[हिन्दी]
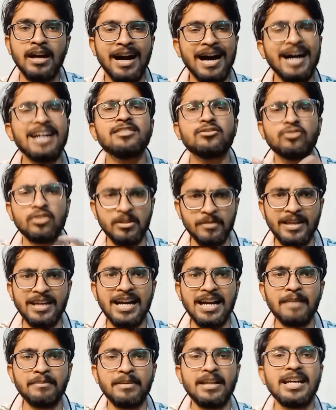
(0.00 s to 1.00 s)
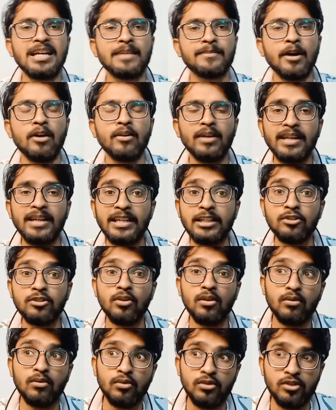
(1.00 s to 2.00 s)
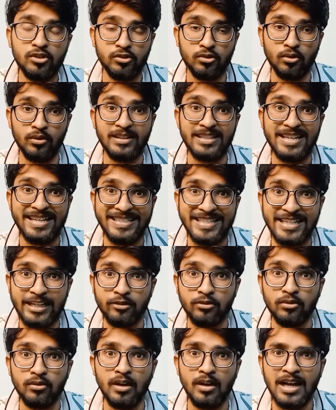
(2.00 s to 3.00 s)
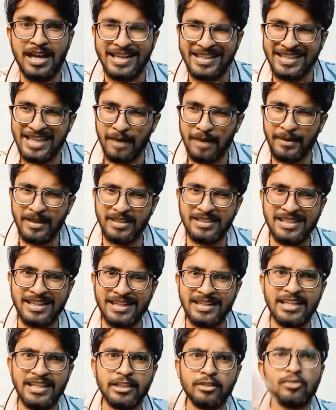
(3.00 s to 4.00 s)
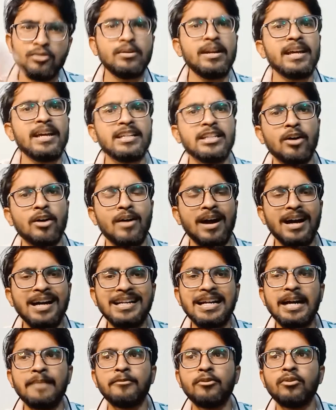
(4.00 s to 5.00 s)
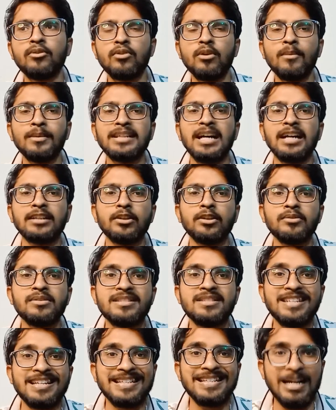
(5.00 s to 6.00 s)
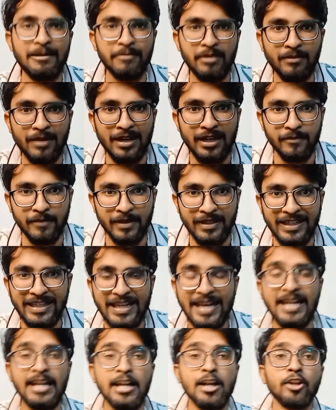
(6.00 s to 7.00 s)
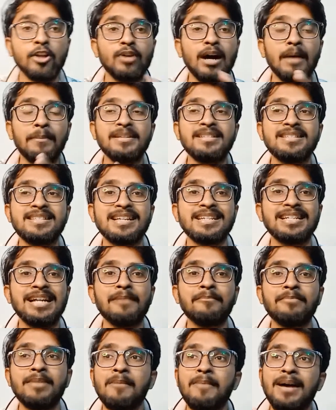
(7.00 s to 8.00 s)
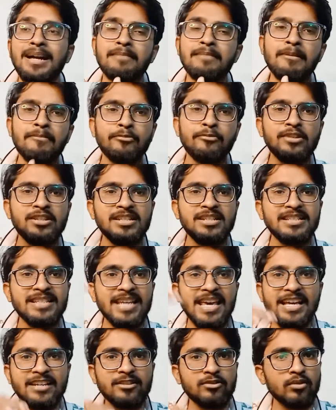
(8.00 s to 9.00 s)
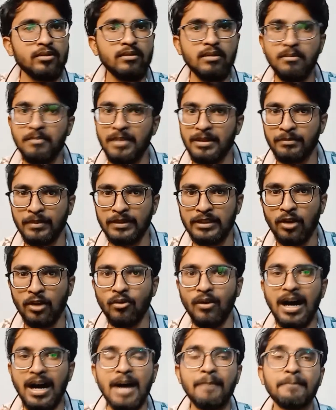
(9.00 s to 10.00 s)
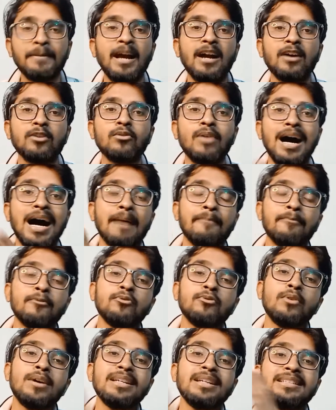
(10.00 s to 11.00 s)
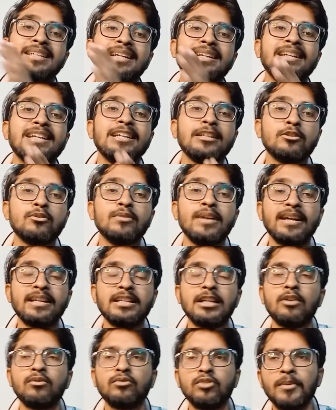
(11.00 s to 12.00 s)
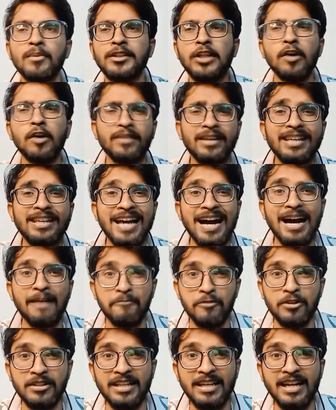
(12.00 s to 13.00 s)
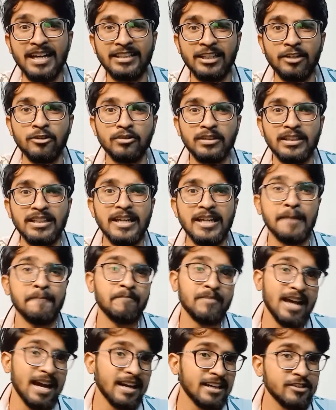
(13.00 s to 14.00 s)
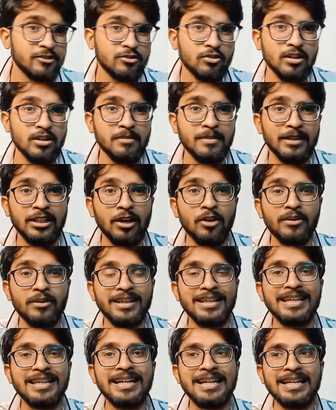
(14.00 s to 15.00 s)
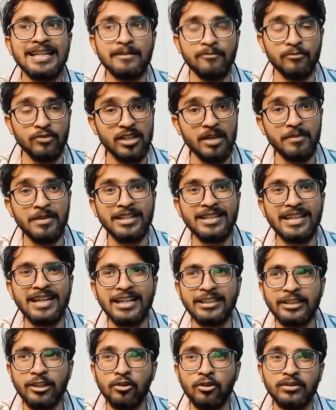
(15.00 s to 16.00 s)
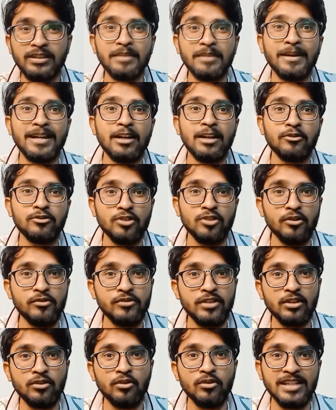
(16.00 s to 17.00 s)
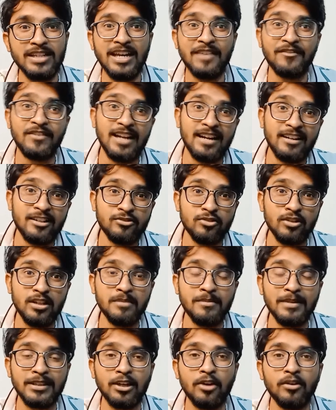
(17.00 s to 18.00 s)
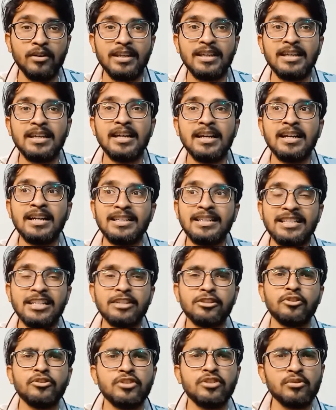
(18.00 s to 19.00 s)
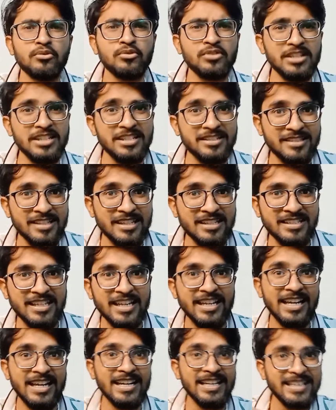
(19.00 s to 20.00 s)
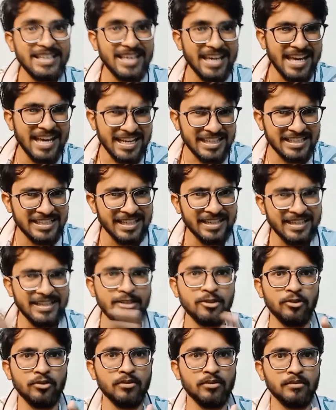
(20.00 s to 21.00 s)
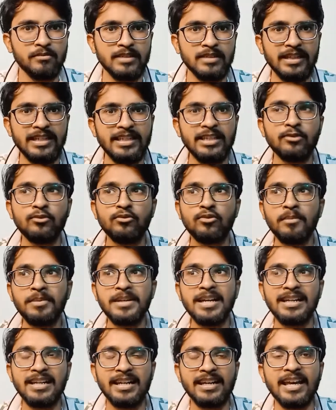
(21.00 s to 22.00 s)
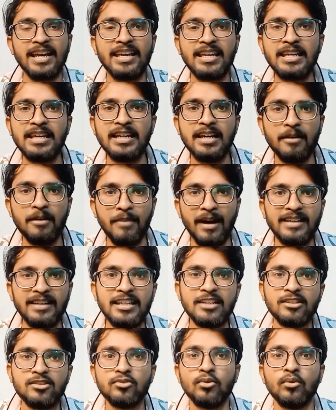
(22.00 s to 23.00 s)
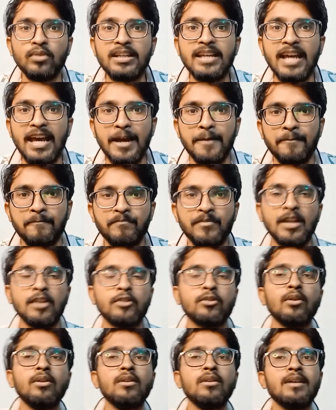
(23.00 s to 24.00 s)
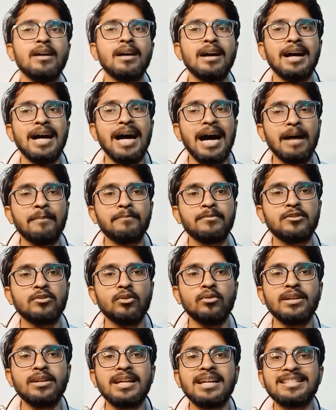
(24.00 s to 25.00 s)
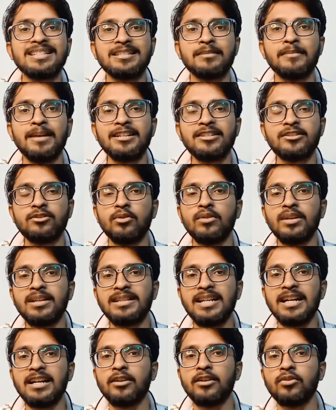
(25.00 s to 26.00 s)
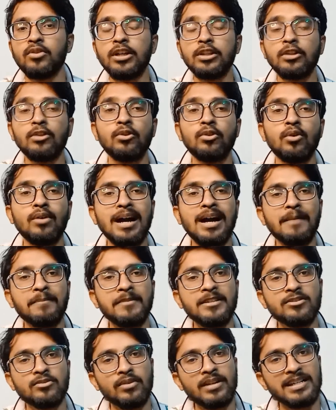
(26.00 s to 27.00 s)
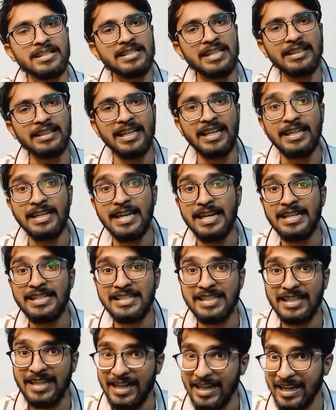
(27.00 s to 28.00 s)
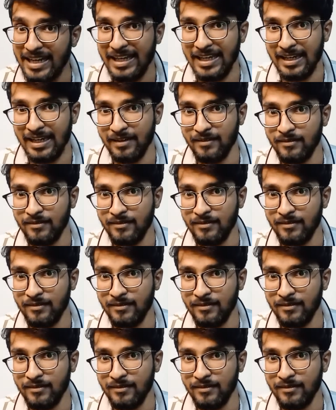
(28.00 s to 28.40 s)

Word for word: हर स्टोरी में ये काम नहीं कर पाओगे लेकिन जो कुछ स्टोरीज ऐसे करो कि आप एक जर्नी के थ्रू लेके जाओ अगर आप लोगों को बताते हो इंस्टाग्राम के बारे में ठीक है तो आप इंस्टाग्राम के बारे में पूरी चीज एक स्टोरी में मत बताओ आप क्या करो आप उनको एक जर्नी के थ्रू लेके जाओ उनको बताओ कि क्या आपको ये दिक्कतें होती है अगली स्टोरी में बताओ कि कि मुझे भी ये दिक्कतें होती हैं मैंने कुछ सोल्यूशन खोजे हैं फिर अगली स्टोरी में बताओ कि ये सोल्यूशन कुछ इस तरह से है यानी कि एक जर्नी हो यानी कि उनको भी एक लगे कि भाई ये स्टोरी है तो आप स्टोरी का इस्तेमाल स्टोरी की तरह करोगे तो लोग आपकी स्टोरी के साथ इंगेज करेंगे